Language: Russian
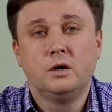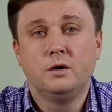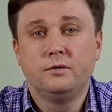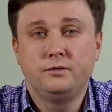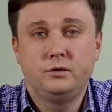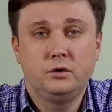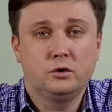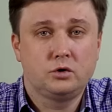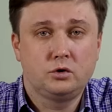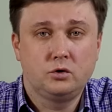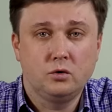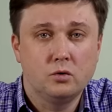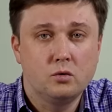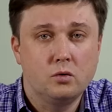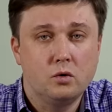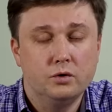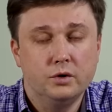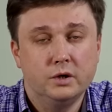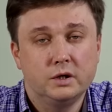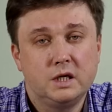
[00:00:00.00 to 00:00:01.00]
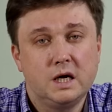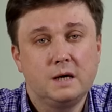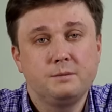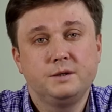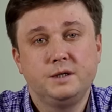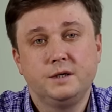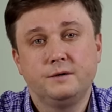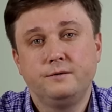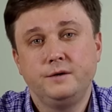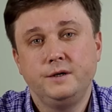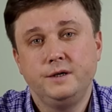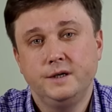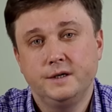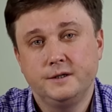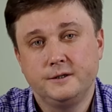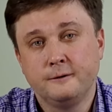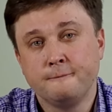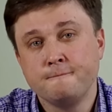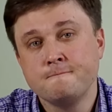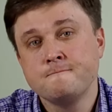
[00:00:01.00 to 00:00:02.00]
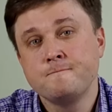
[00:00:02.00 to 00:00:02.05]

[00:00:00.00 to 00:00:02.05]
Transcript: все что угодно, там, где вы есть.